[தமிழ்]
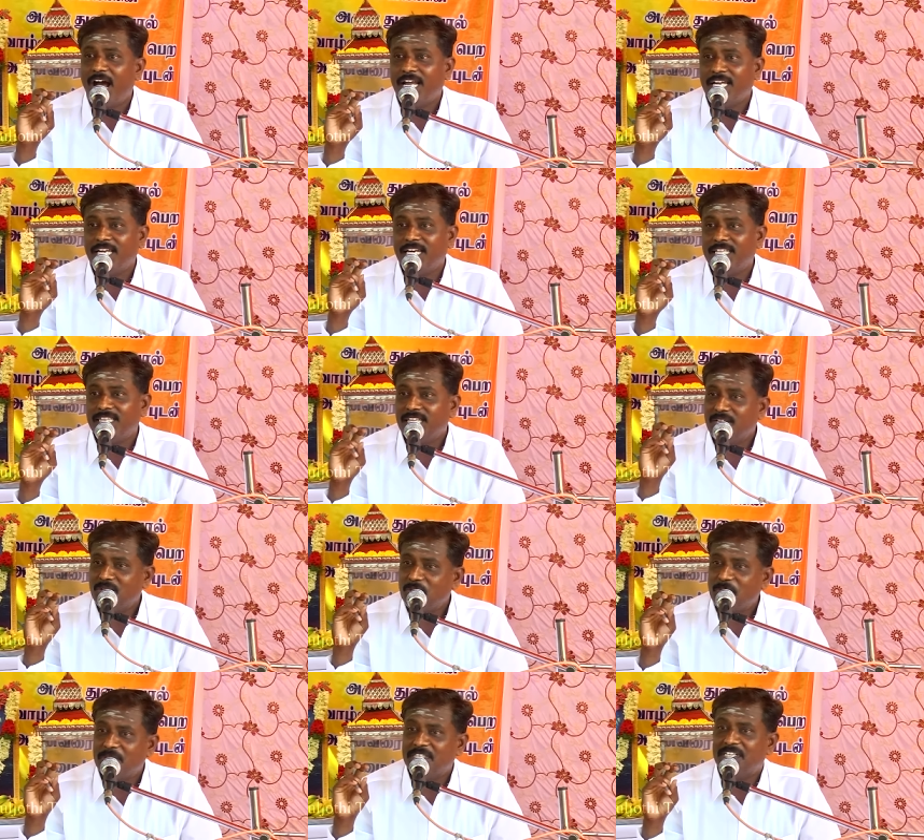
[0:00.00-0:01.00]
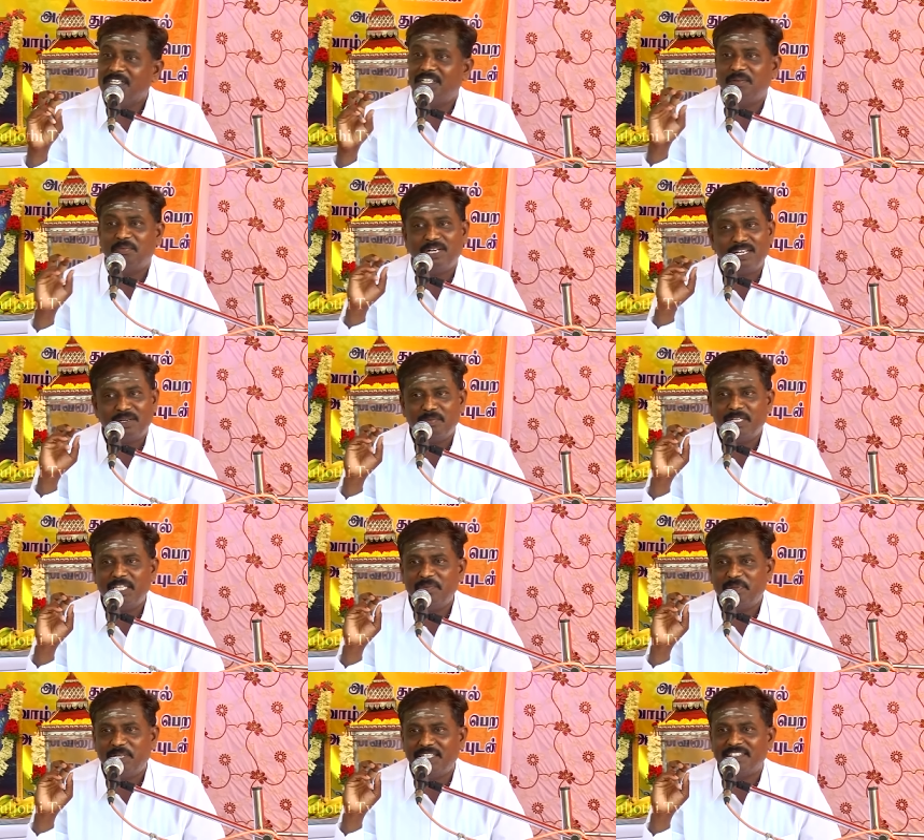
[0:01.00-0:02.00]
ஆங்கிலத்தில் முப்பத்தி ரெண்டு மார்க்
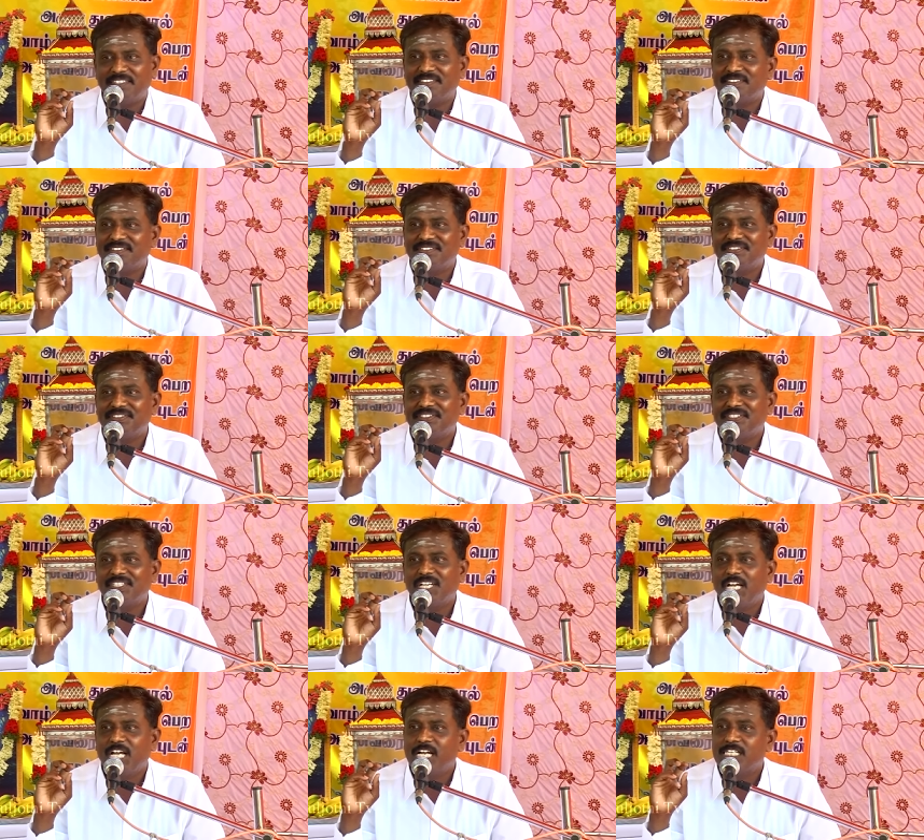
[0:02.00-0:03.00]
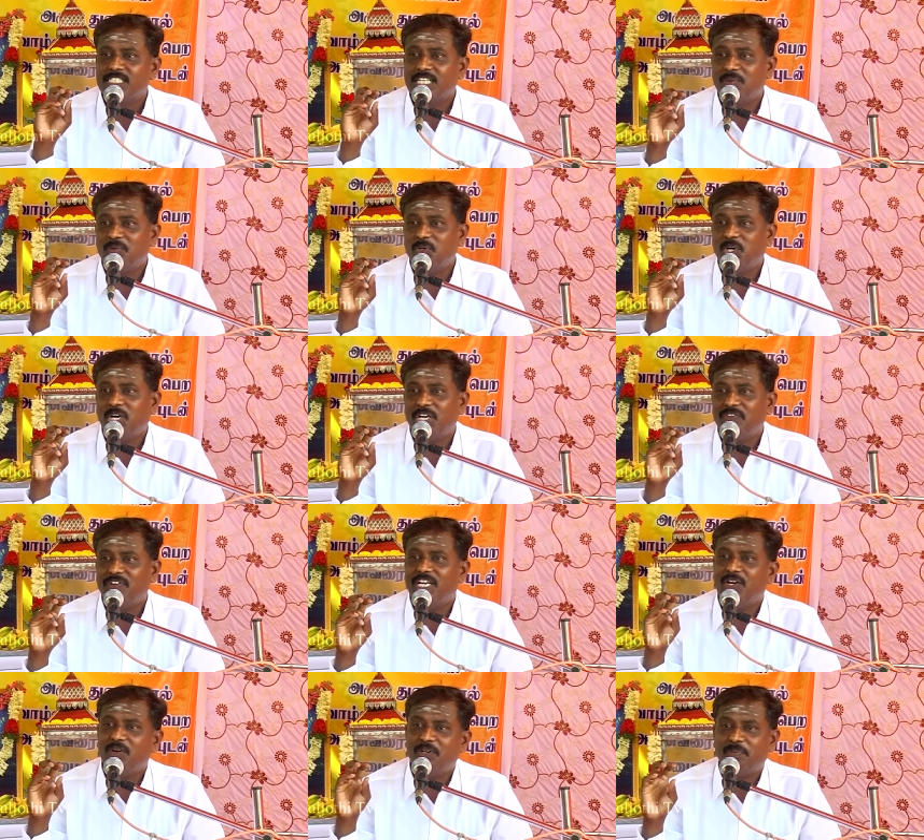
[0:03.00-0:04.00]
மதிப்பெண் சமூக
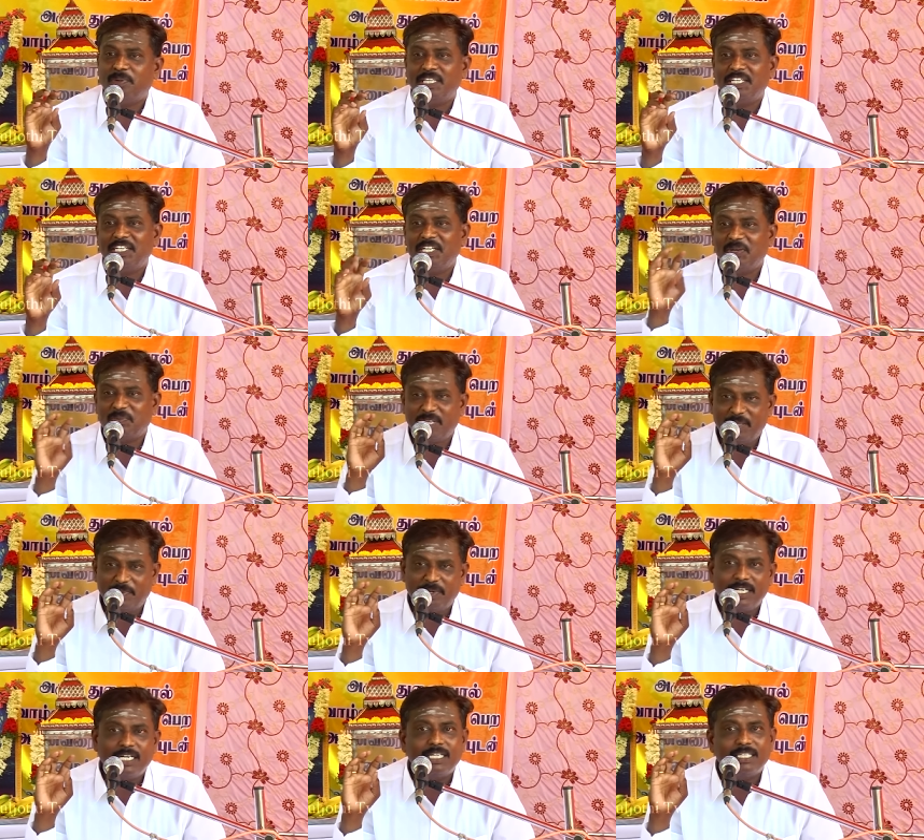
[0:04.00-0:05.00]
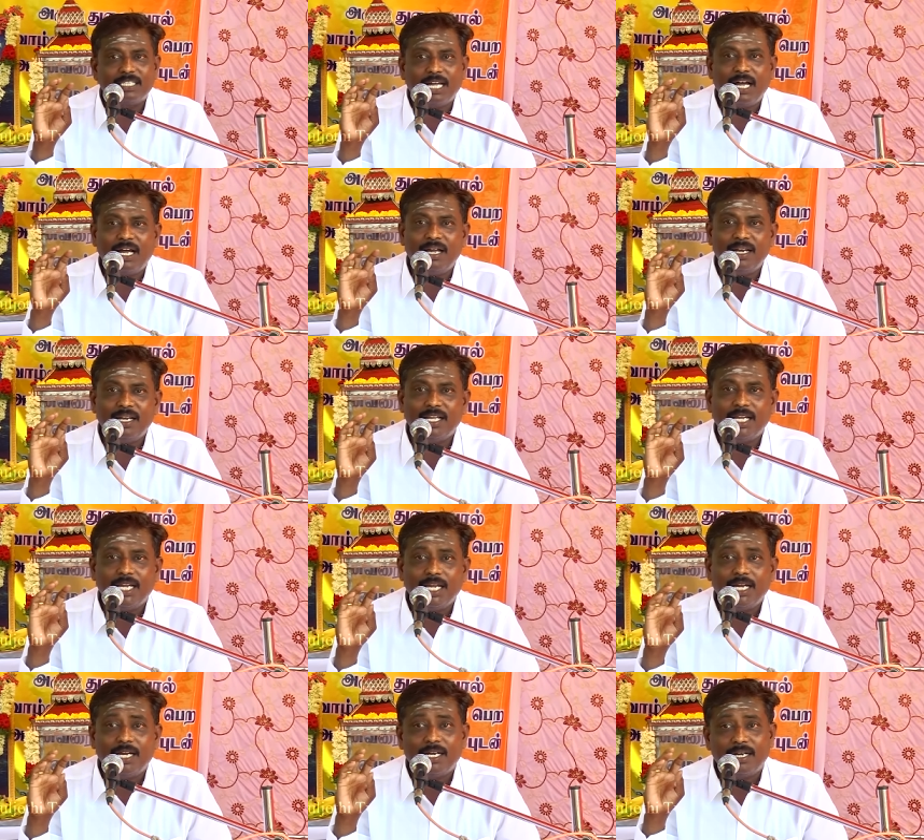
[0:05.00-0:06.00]
அறிவியலில் ஒரு பதினெட்டு மதிப்பெண் எடுத்தால்
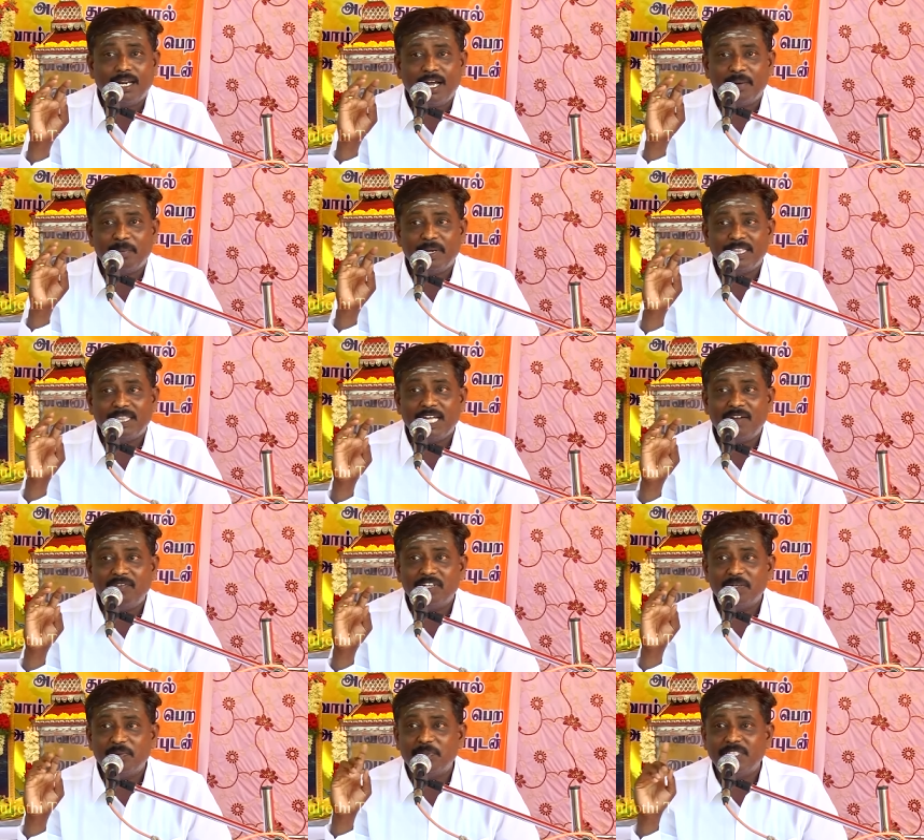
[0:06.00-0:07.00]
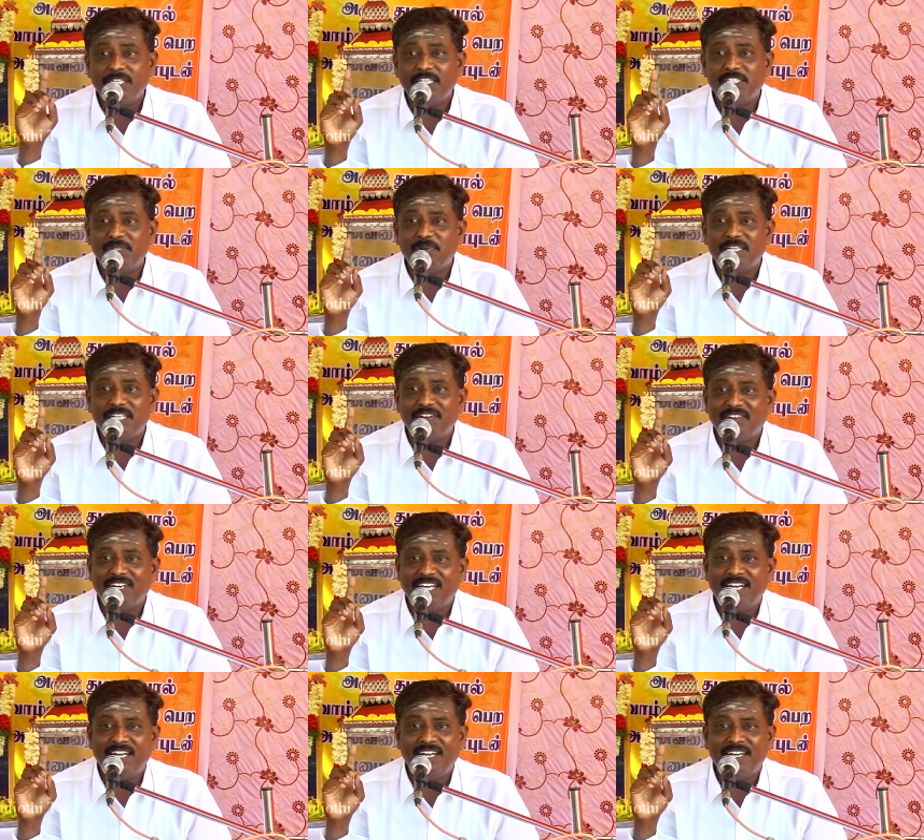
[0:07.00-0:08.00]
நான் பத்தாம் வகுப்பு தேர்ச்சி
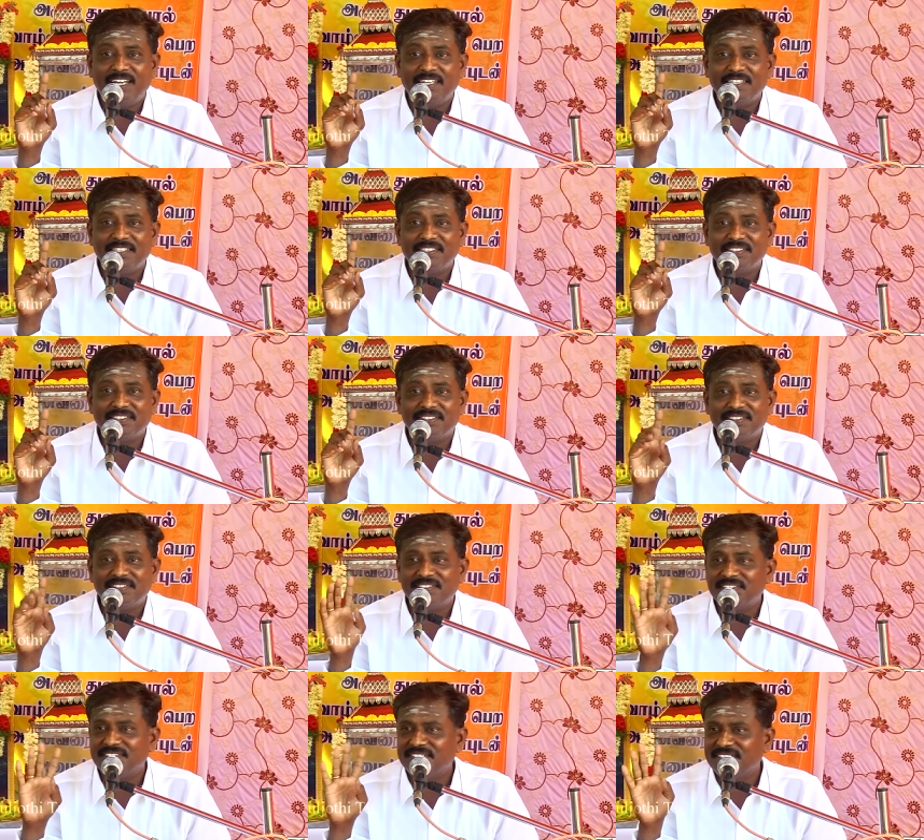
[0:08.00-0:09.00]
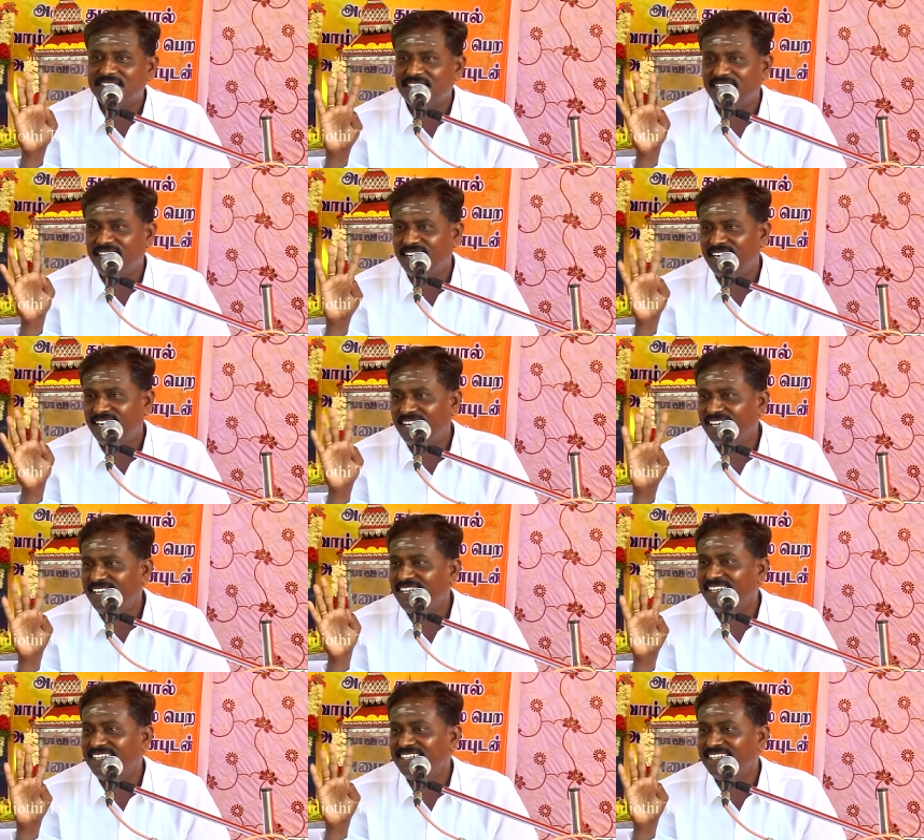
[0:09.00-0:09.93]
பெற்றவனா இல்லை